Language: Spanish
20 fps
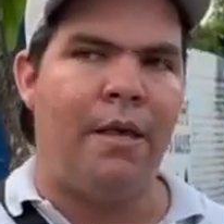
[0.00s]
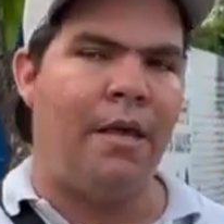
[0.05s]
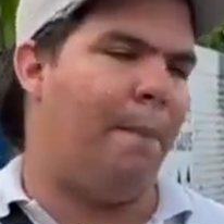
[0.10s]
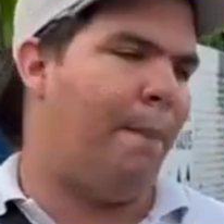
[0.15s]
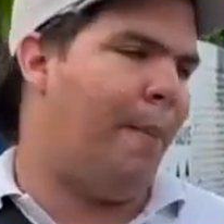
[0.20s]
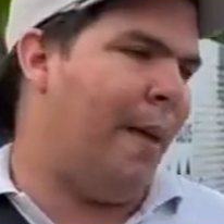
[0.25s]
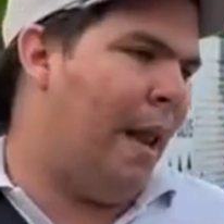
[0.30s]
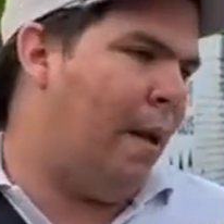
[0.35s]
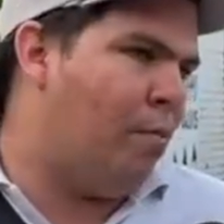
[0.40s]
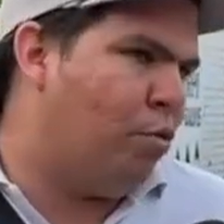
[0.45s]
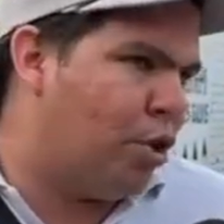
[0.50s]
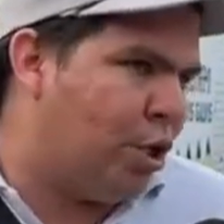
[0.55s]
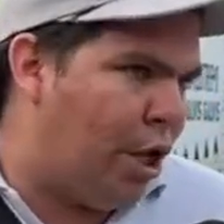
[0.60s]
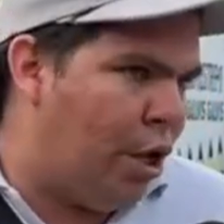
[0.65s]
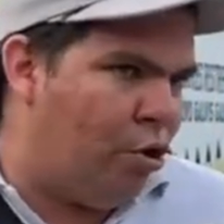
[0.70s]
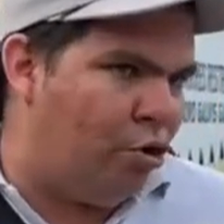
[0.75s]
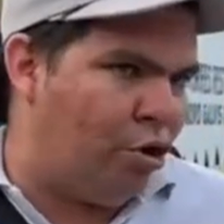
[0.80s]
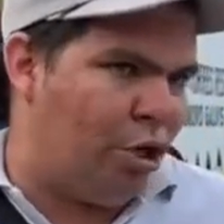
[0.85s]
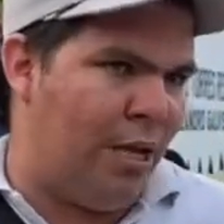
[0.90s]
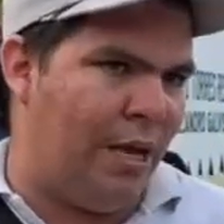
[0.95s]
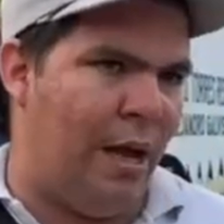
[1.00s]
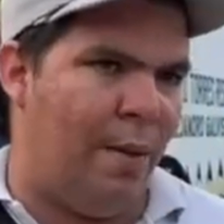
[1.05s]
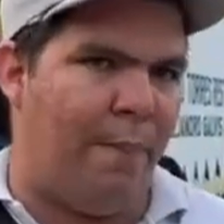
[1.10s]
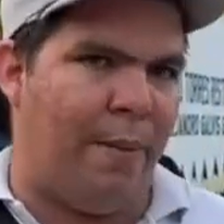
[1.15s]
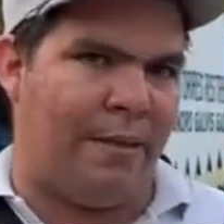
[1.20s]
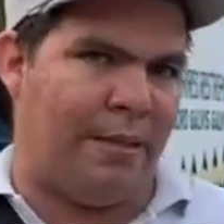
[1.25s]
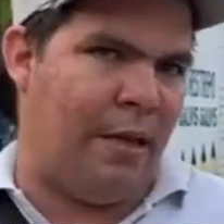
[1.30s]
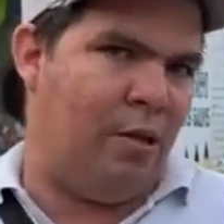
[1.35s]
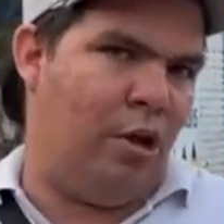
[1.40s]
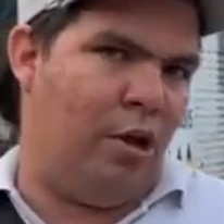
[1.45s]
y esperamos que no siga
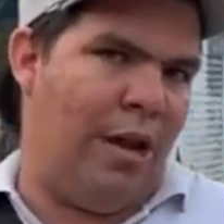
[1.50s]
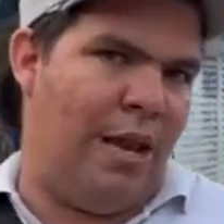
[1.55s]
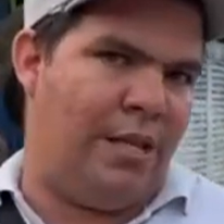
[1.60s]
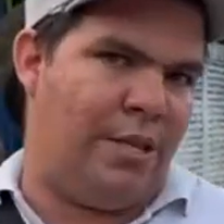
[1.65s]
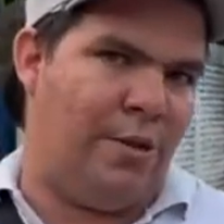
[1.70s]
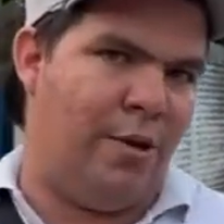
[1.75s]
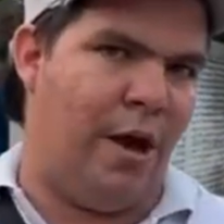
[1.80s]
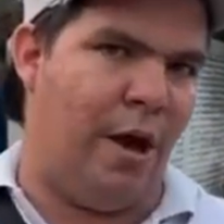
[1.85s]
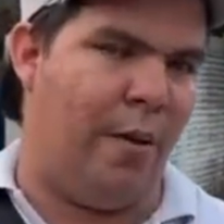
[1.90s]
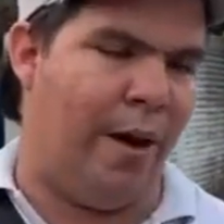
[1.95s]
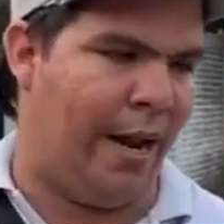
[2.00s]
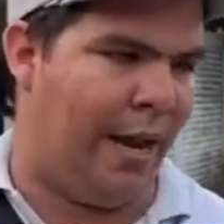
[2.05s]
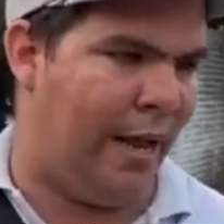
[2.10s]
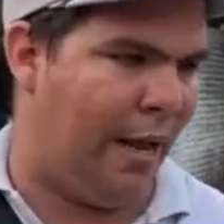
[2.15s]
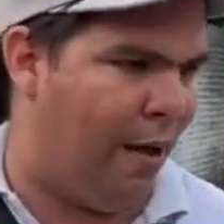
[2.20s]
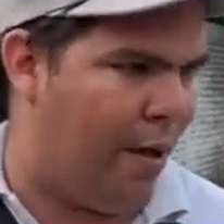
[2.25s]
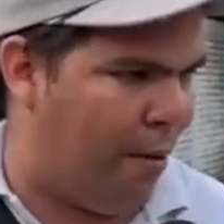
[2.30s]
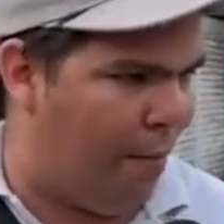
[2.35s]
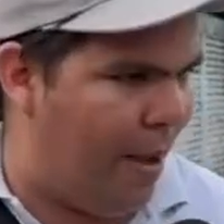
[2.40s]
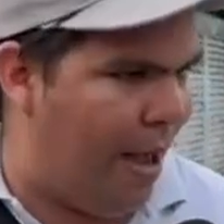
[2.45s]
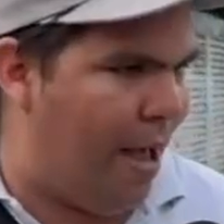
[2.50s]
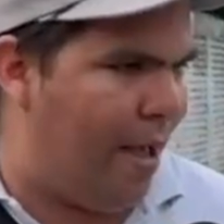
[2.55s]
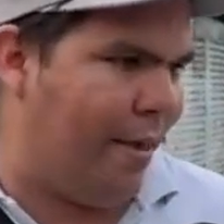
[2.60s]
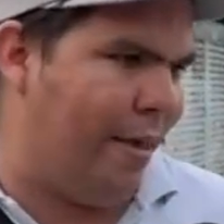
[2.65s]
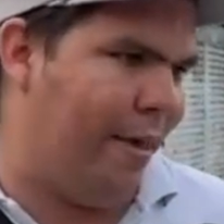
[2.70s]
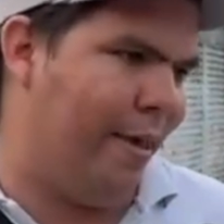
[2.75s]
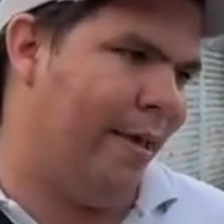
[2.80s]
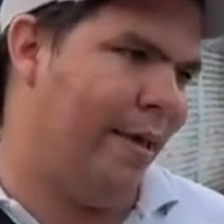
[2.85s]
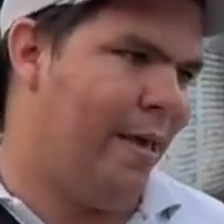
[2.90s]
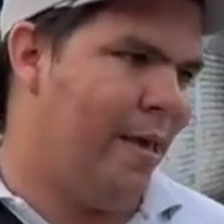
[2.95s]
pasando en la ciudad de Barranca Bermeja,
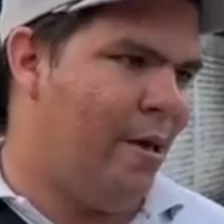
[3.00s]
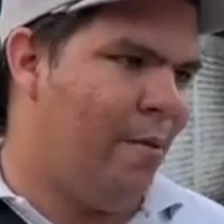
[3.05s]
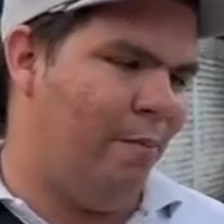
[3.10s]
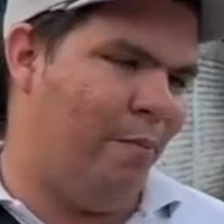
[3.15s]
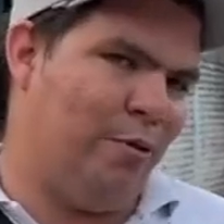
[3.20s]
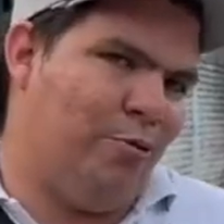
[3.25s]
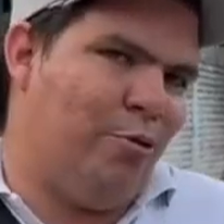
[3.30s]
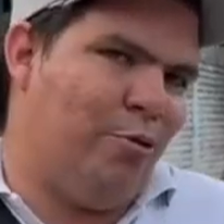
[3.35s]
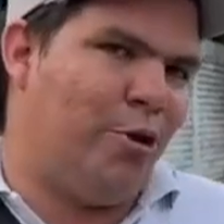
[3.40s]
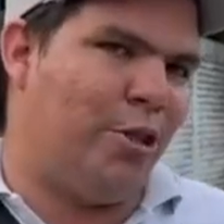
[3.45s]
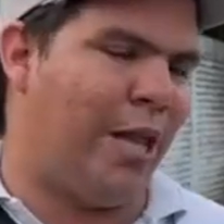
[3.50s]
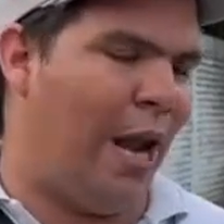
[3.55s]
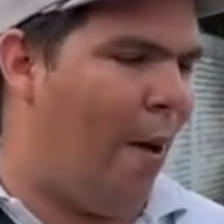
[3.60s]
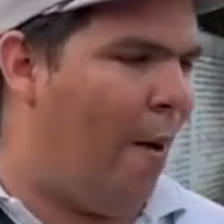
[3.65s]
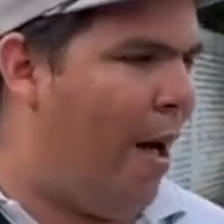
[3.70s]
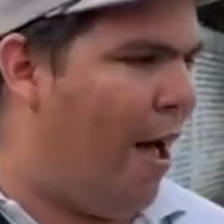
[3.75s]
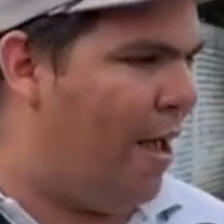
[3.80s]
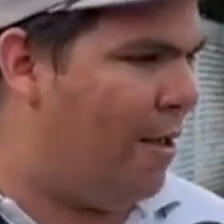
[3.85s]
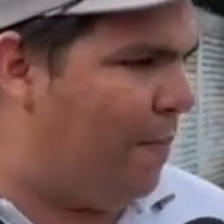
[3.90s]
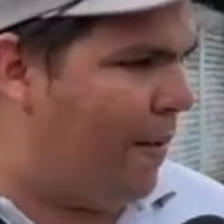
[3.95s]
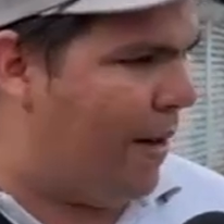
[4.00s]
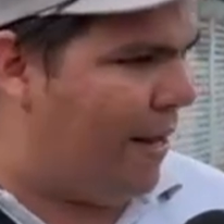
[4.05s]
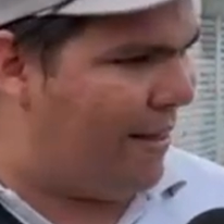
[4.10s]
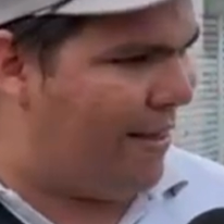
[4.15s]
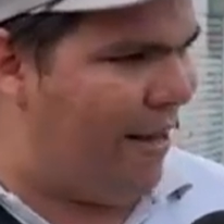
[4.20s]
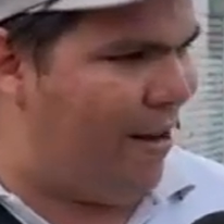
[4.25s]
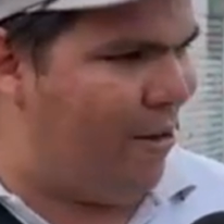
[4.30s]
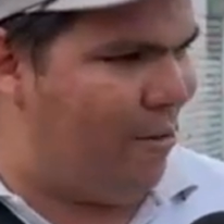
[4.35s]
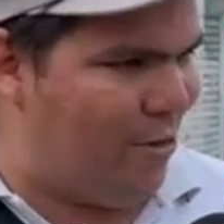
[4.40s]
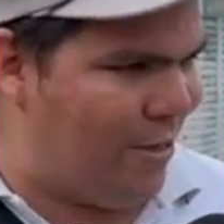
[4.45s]
que pues uno trabaja es para
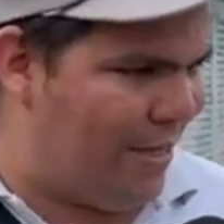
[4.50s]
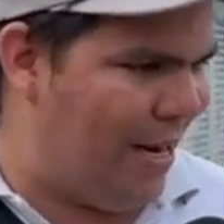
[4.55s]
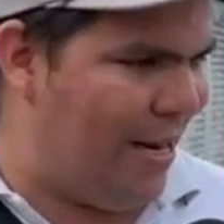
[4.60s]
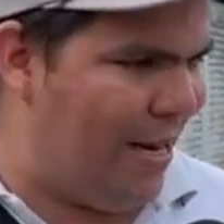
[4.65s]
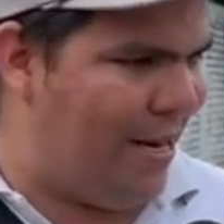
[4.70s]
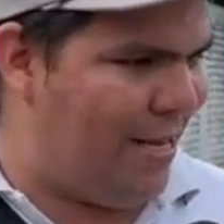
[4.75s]
tener nuestras